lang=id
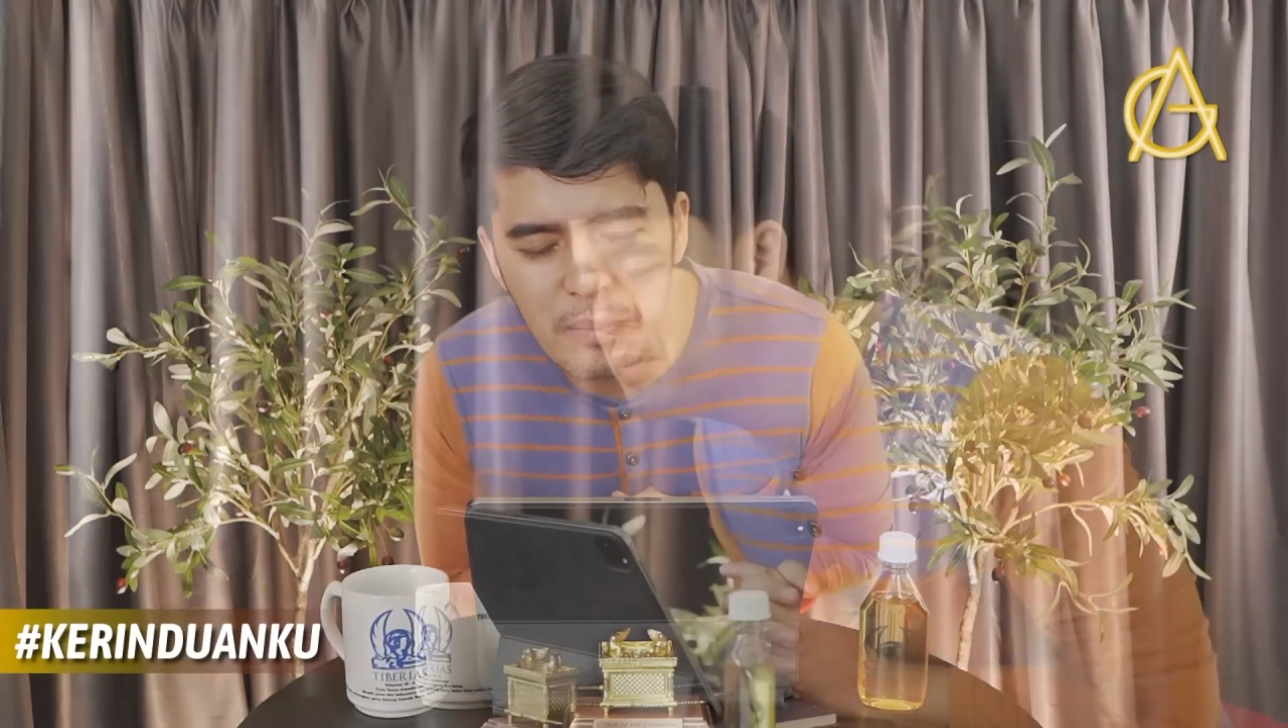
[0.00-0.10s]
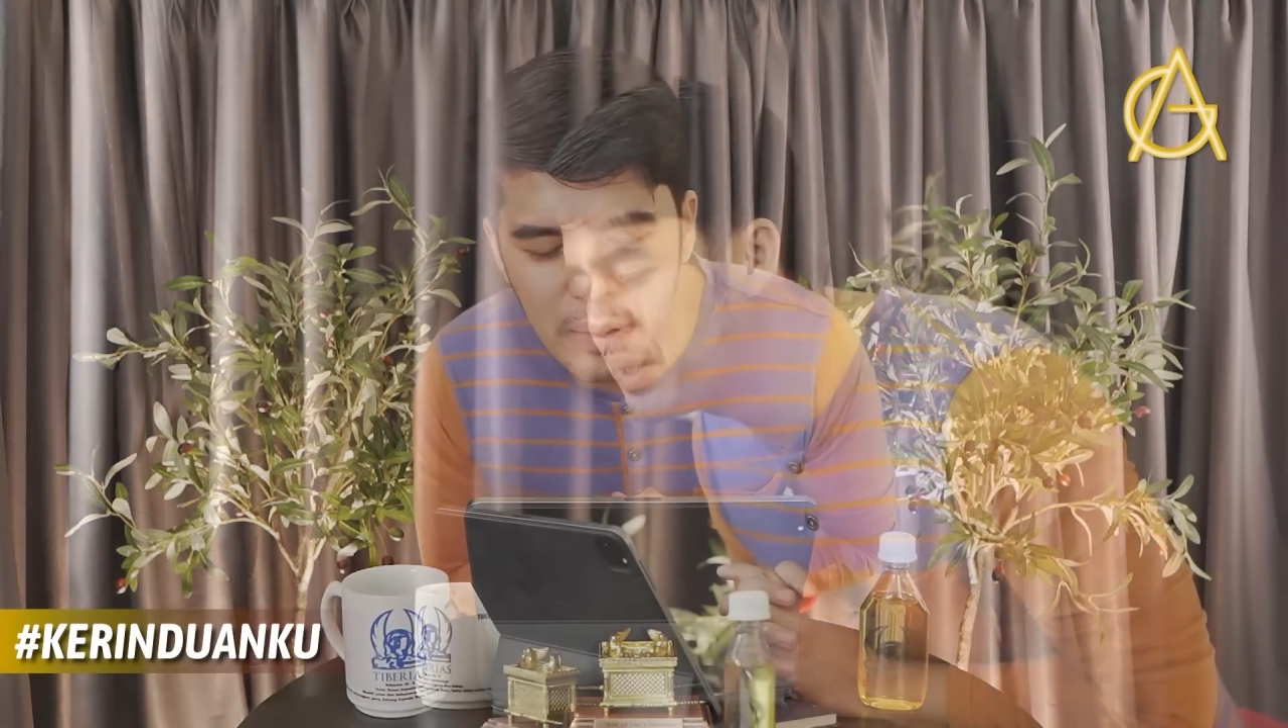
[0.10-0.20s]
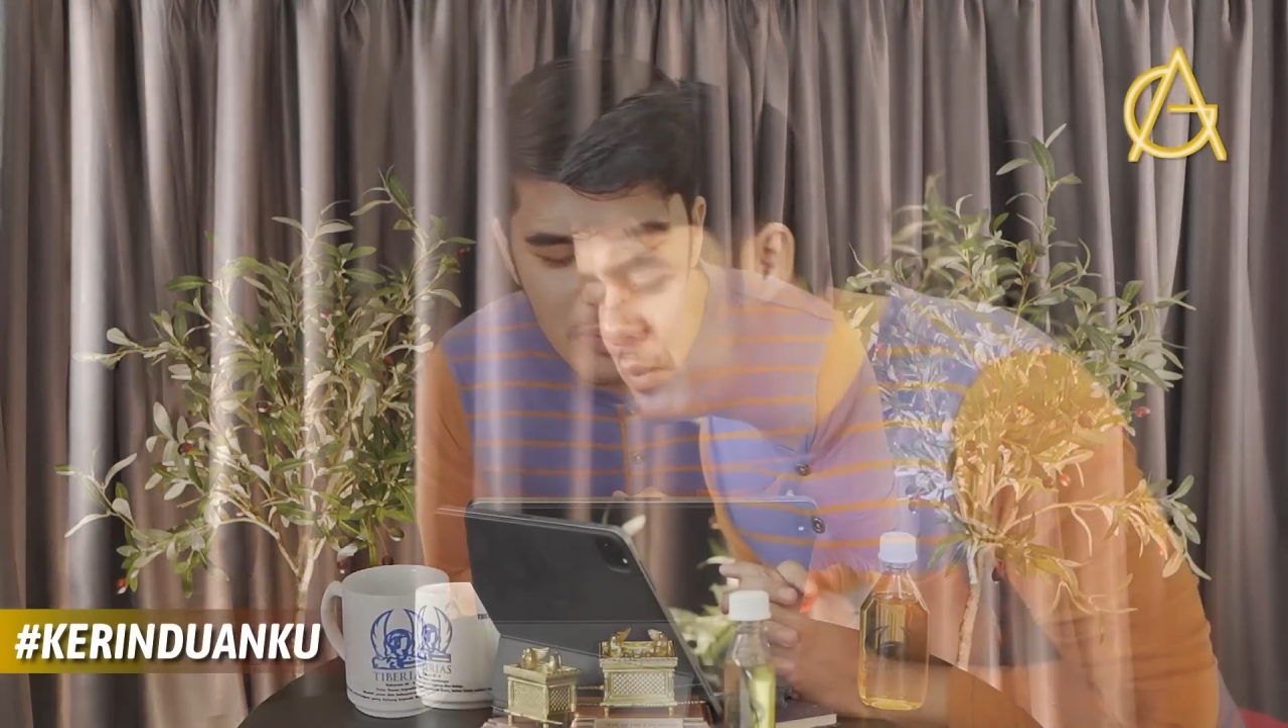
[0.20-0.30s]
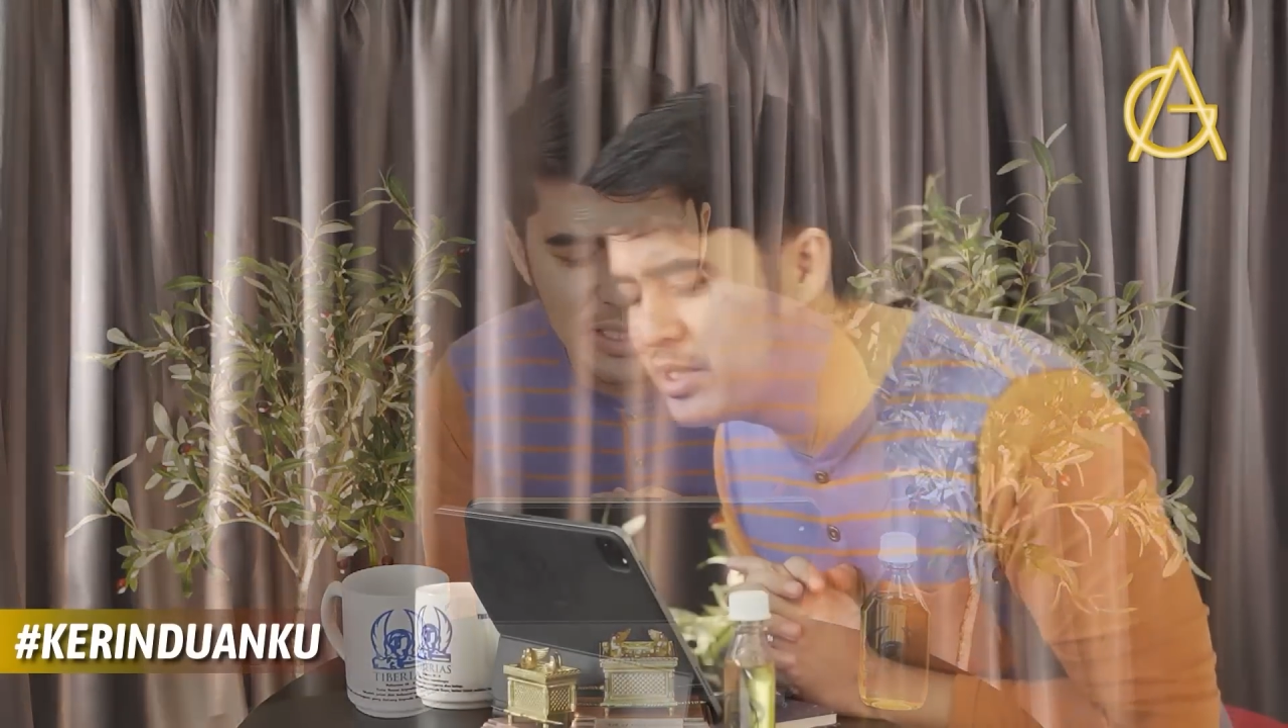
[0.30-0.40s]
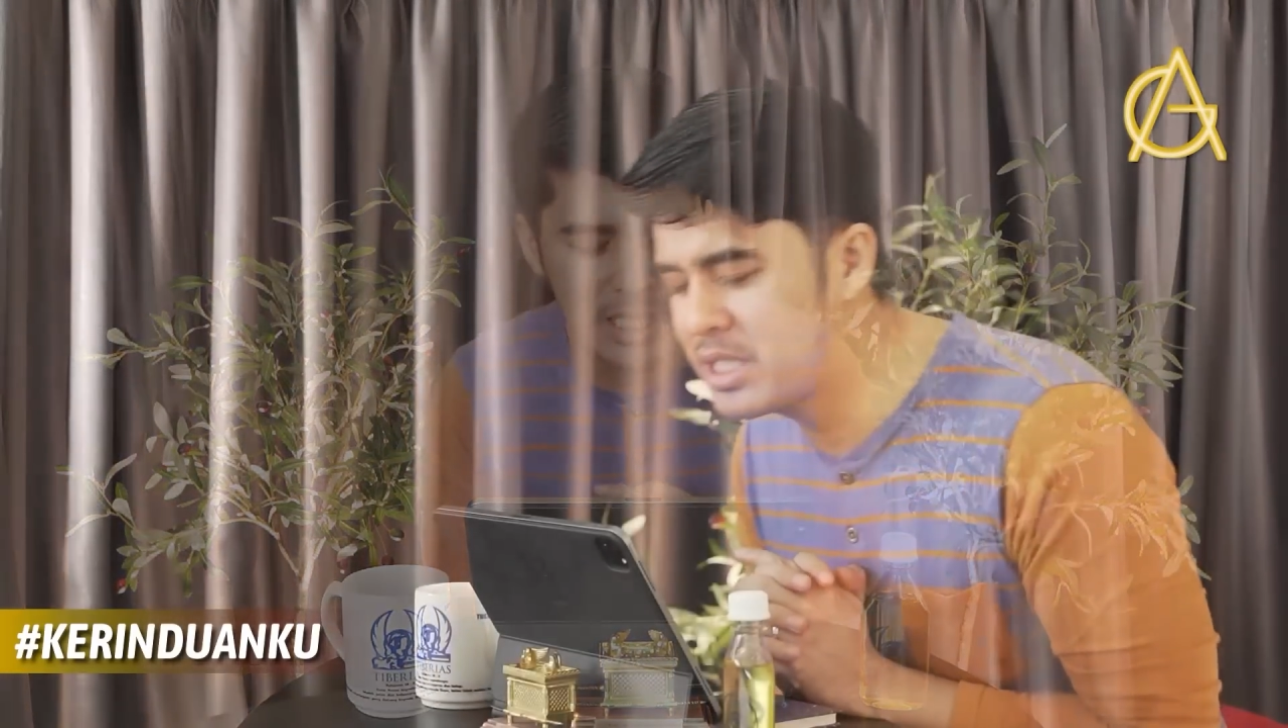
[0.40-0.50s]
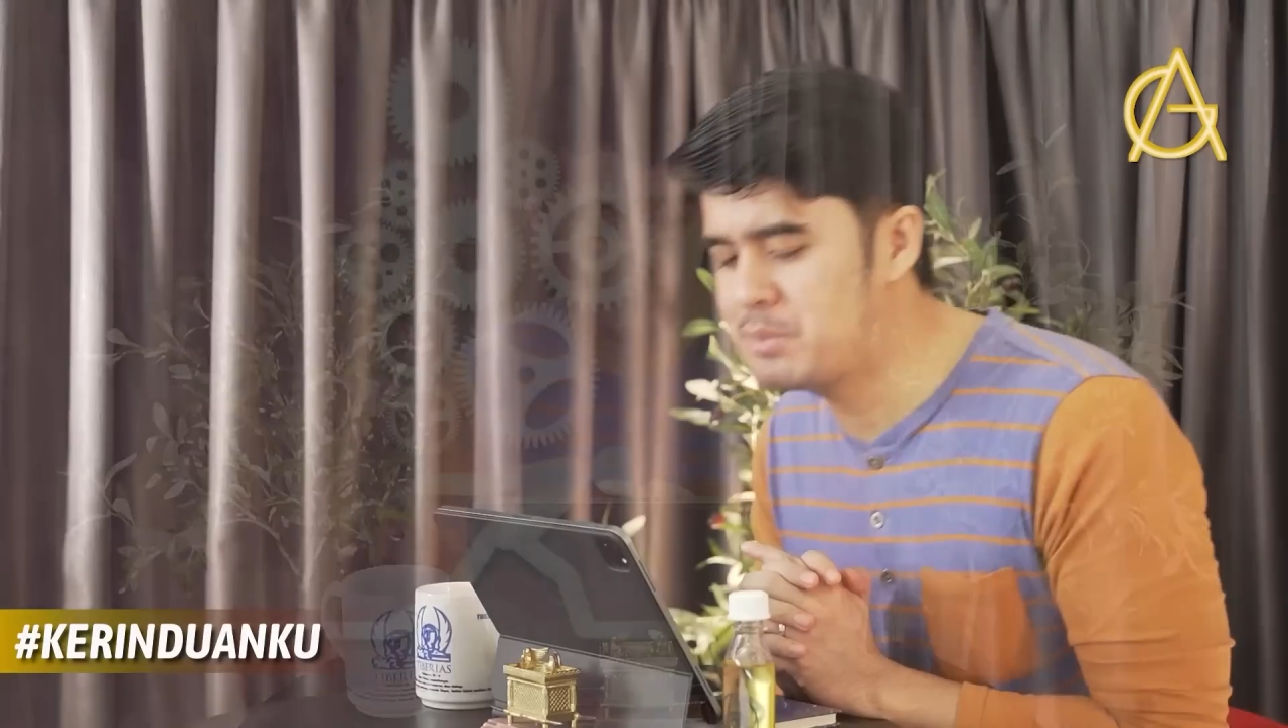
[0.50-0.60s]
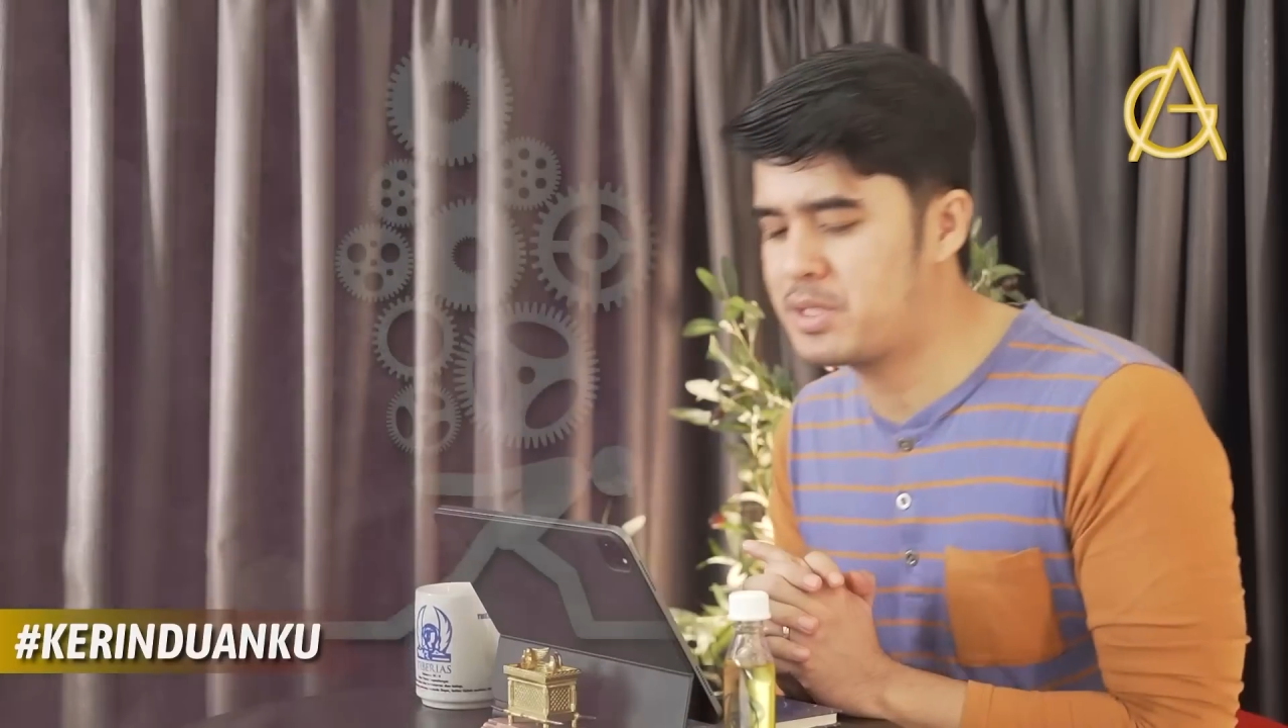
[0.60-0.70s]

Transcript: beban menjadi